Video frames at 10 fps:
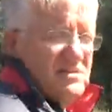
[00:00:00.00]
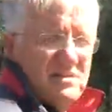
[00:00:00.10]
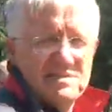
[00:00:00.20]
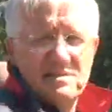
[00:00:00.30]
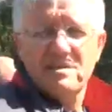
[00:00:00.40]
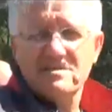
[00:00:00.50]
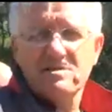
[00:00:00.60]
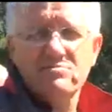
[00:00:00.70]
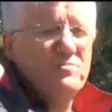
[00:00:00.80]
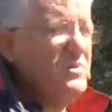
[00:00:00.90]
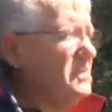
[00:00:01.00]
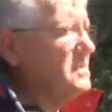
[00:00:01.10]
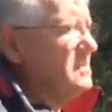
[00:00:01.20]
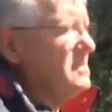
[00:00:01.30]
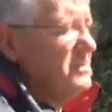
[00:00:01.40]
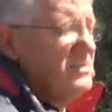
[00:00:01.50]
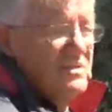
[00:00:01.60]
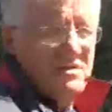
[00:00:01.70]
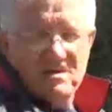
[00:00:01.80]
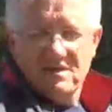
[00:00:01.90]
если есть документы,
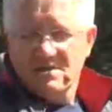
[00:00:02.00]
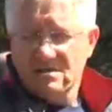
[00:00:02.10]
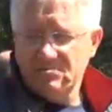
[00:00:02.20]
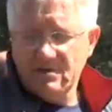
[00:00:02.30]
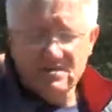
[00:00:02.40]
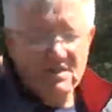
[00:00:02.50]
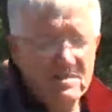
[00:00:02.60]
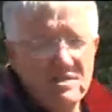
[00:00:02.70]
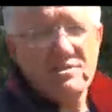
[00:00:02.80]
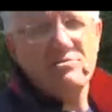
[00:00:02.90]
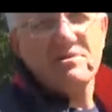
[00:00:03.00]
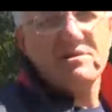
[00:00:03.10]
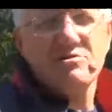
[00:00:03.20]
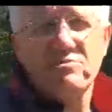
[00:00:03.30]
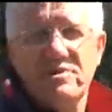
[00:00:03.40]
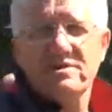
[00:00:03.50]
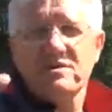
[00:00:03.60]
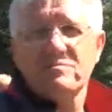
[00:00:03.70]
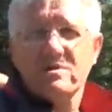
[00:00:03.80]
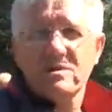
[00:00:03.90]
а где Марченко документам